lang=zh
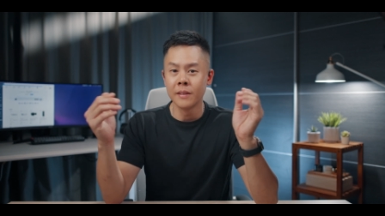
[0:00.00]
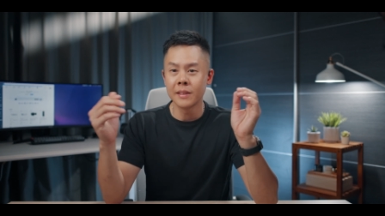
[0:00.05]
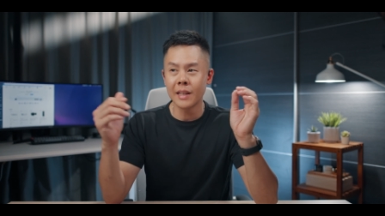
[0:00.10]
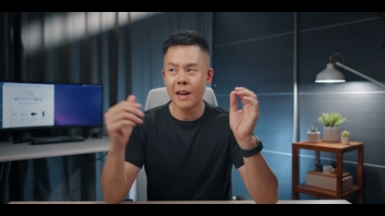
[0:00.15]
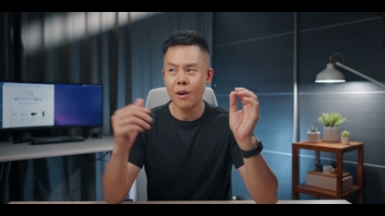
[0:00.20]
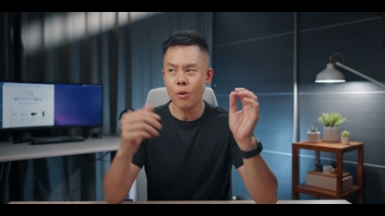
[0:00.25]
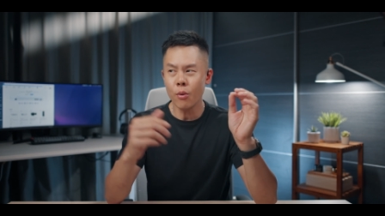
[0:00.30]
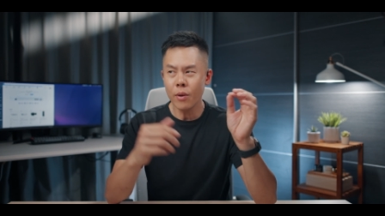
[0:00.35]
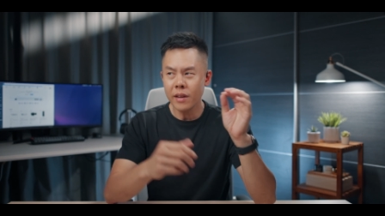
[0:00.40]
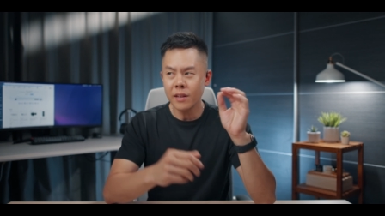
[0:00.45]

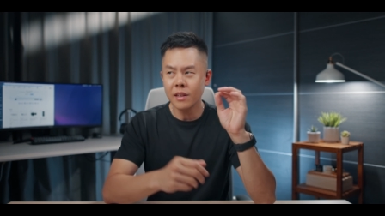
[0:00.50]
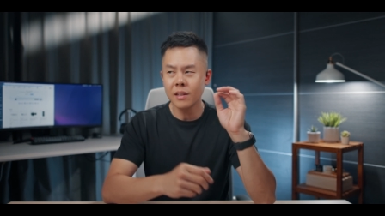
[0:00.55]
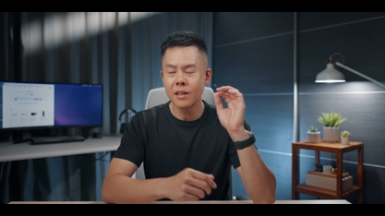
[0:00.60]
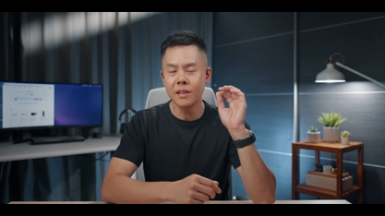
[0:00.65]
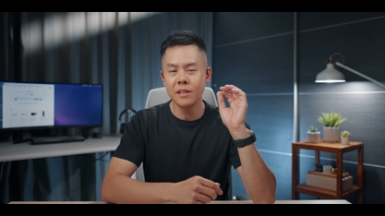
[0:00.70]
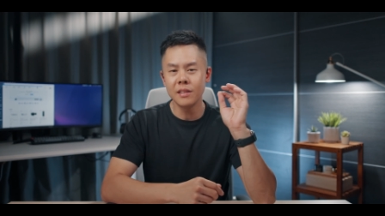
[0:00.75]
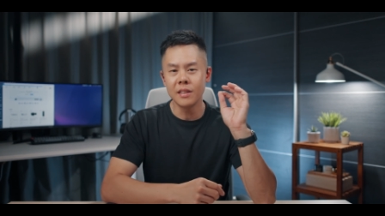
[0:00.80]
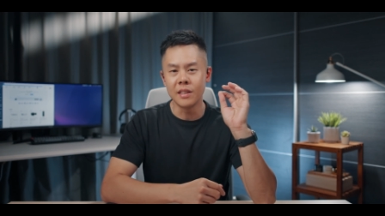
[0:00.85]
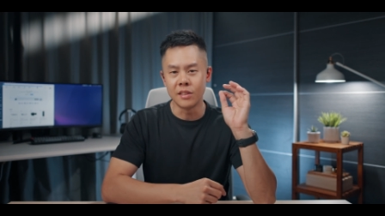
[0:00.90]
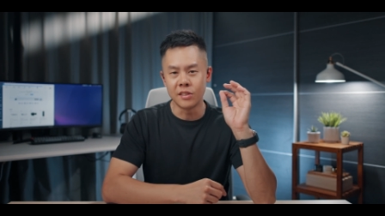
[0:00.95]
它会
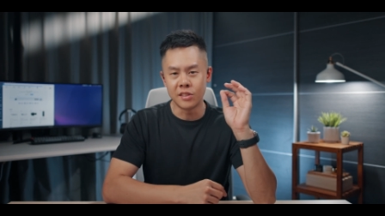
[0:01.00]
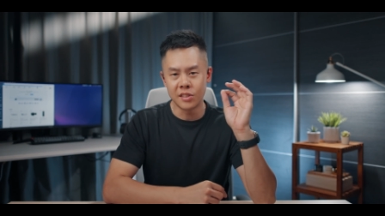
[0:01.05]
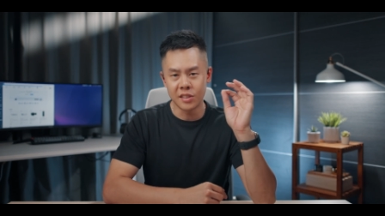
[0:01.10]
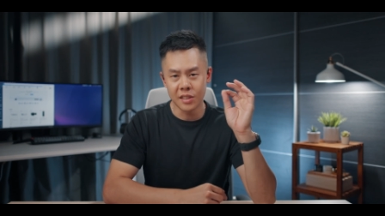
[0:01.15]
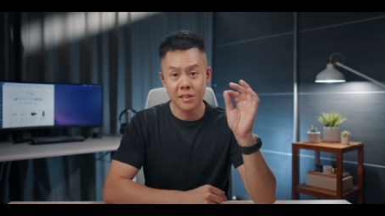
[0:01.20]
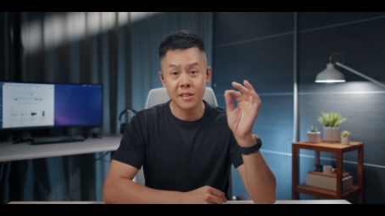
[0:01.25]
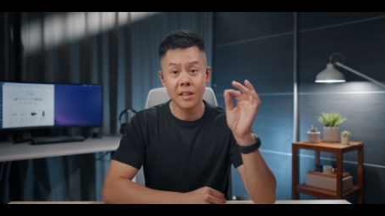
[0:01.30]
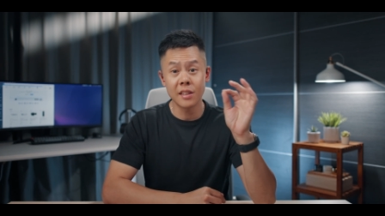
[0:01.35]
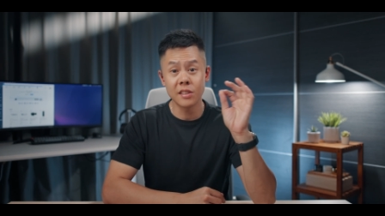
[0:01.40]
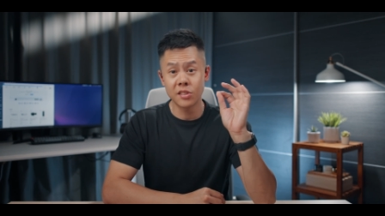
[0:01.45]
跟你
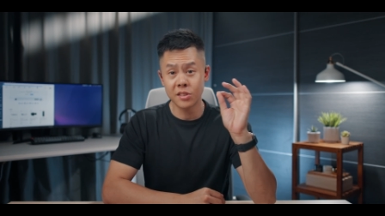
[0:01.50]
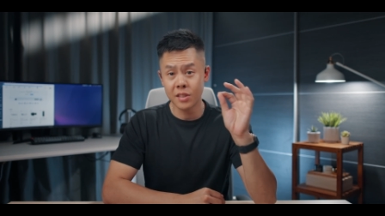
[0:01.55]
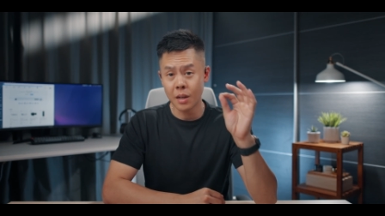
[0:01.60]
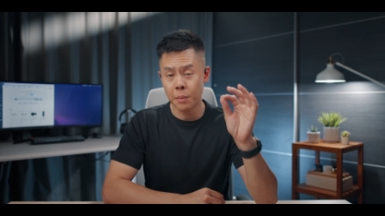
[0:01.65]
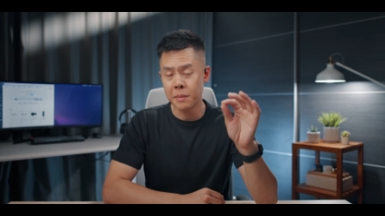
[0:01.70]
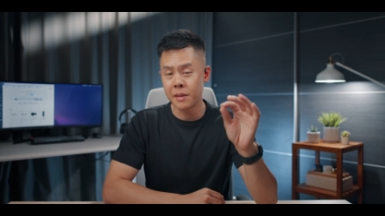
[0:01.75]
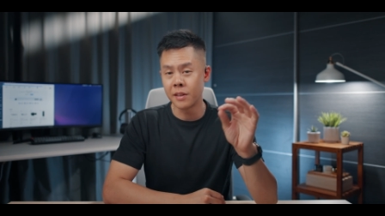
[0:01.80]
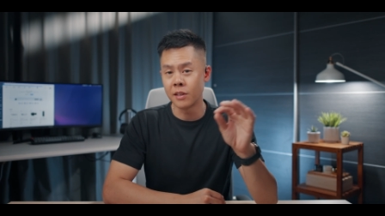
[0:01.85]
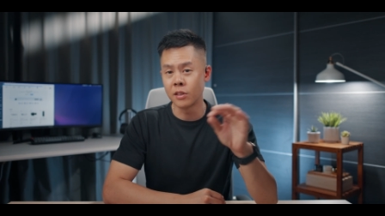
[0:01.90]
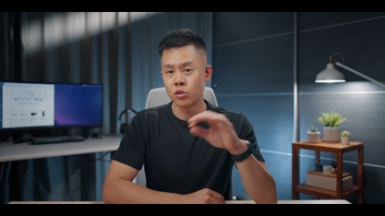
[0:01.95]
接在
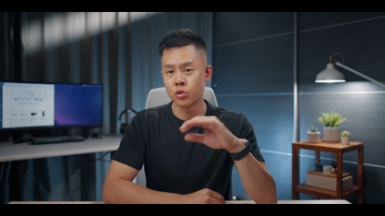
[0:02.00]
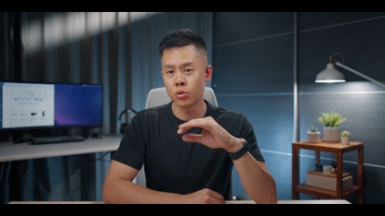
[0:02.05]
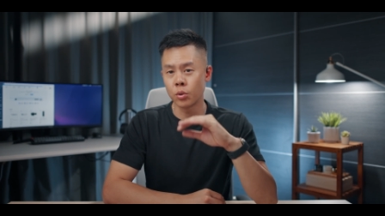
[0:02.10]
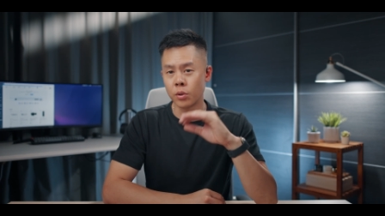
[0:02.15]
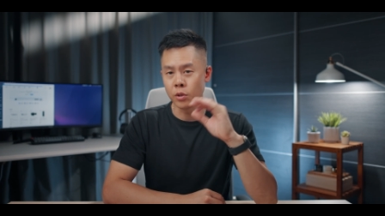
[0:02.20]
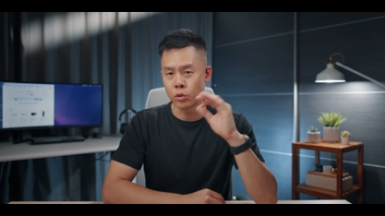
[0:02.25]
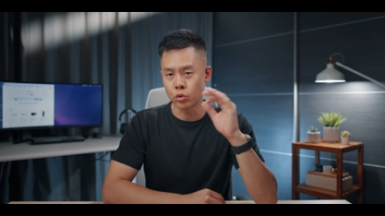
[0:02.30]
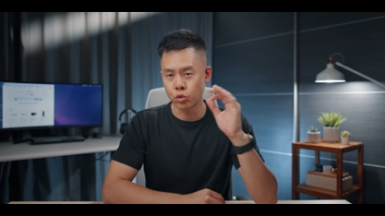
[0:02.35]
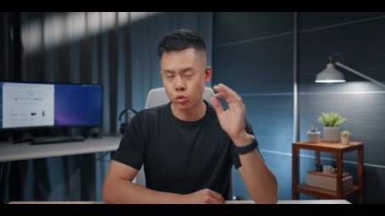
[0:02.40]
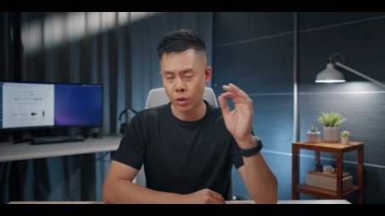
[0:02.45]
上面的
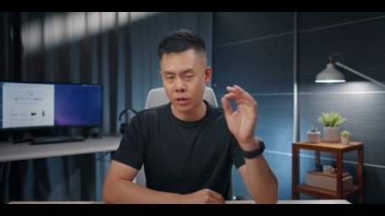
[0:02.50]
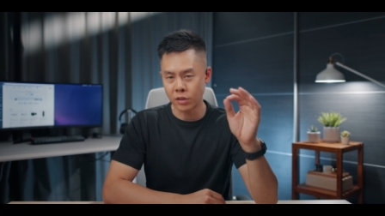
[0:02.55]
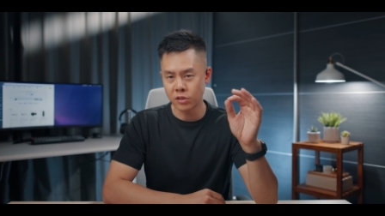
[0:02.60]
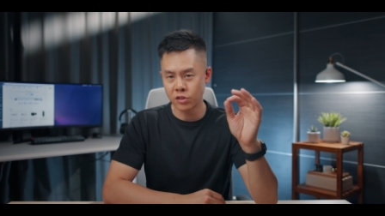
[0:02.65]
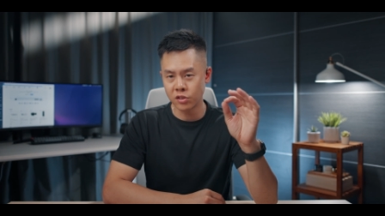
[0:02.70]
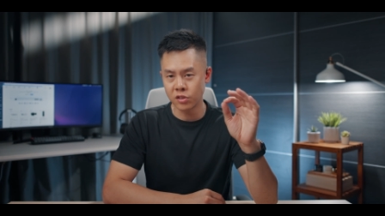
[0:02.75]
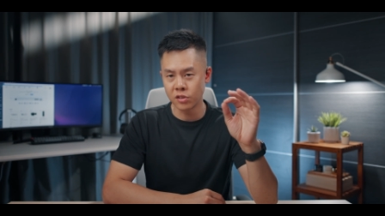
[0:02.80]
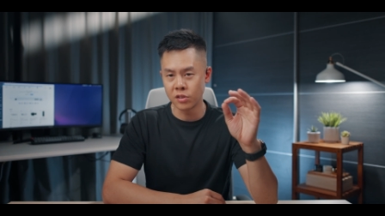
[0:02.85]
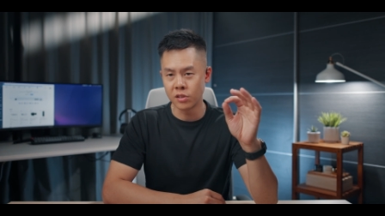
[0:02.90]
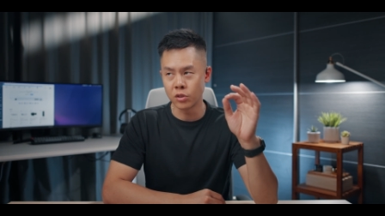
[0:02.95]
所有装
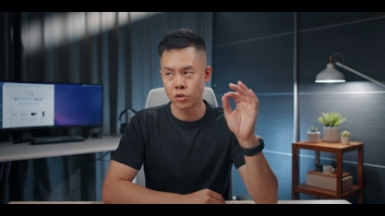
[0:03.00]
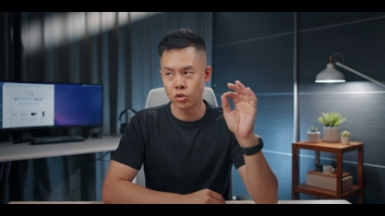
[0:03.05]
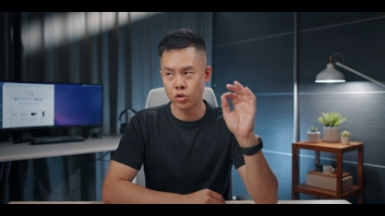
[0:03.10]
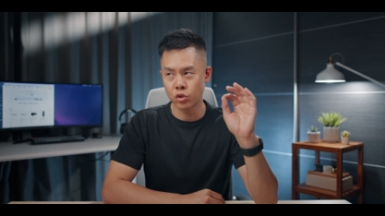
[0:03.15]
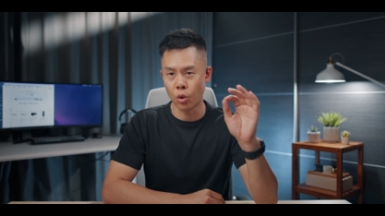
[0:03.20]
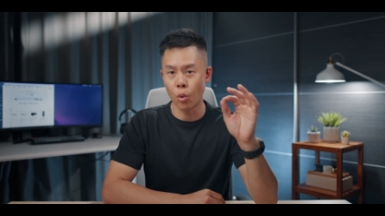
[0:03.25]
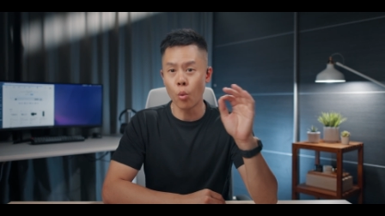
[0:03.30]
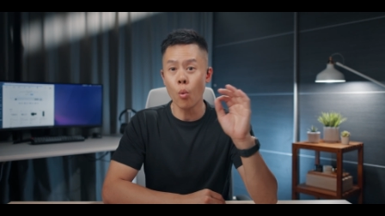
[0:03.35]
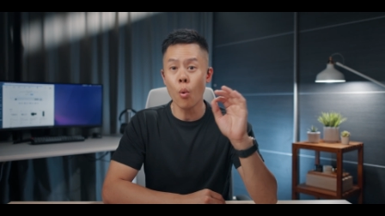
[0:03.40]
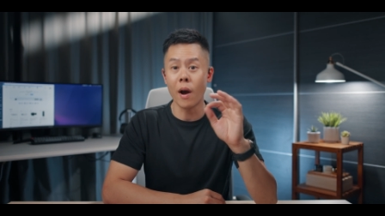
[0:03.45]
置的
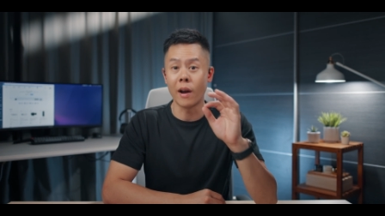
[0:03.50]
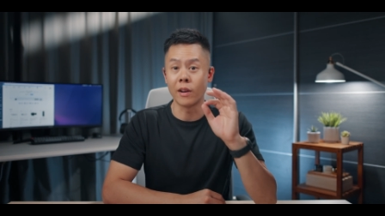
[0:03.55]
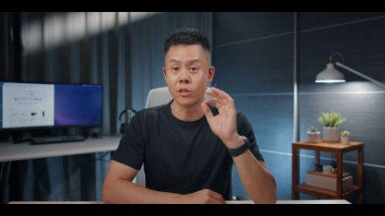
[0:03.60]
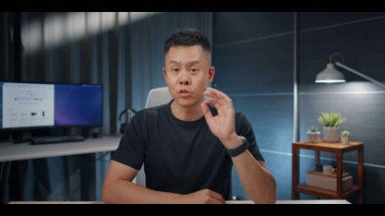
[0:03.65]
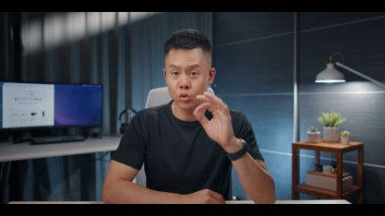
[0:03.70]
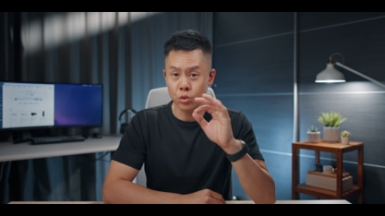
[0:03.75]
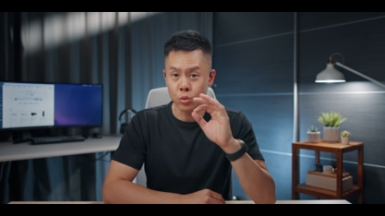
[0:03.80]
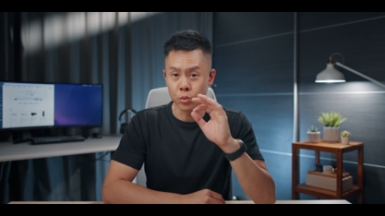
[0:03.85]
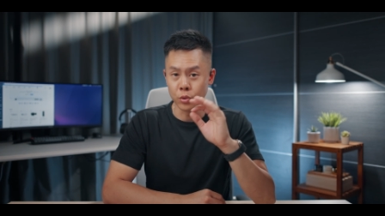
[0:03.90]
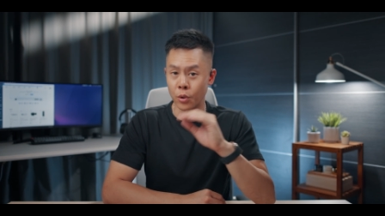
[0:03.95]
总瓦
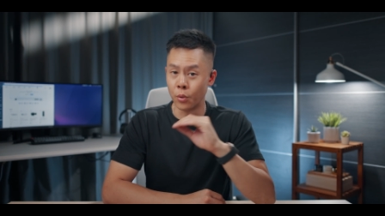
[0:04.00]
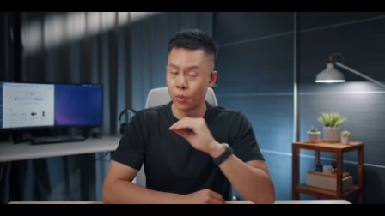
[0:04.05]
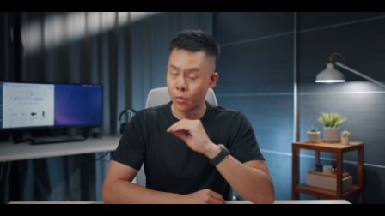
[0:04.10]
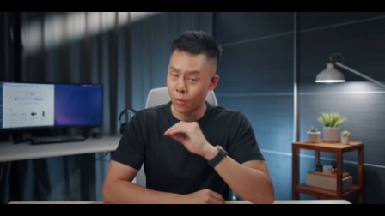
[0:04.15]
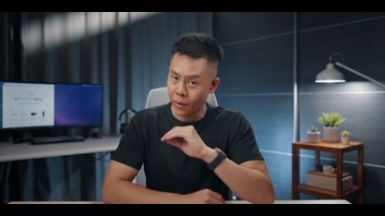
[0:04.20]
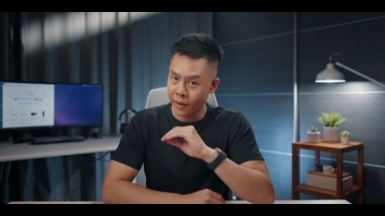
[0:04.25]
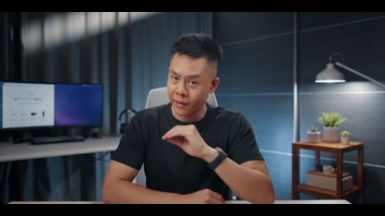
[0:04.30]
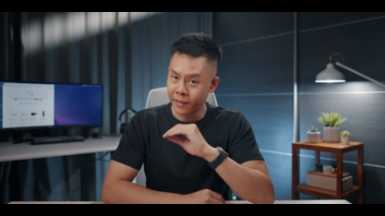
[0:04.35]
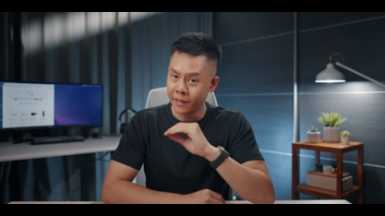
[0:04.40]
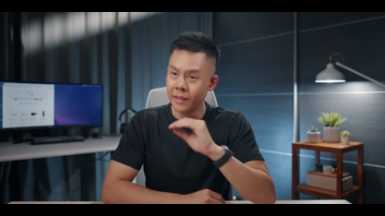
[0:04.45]
数有
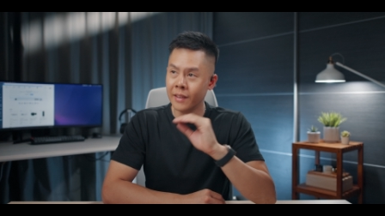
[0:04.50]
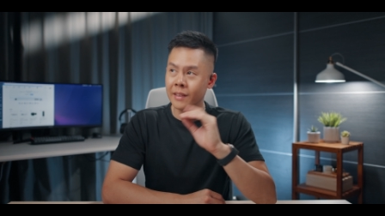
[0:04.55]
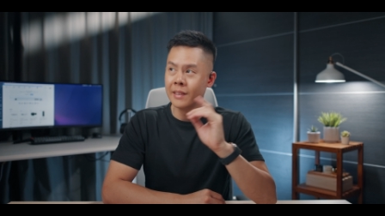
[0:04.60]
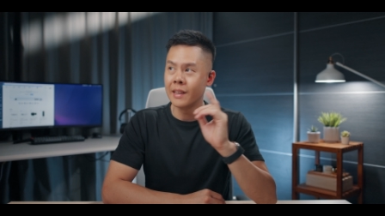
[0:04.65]
关。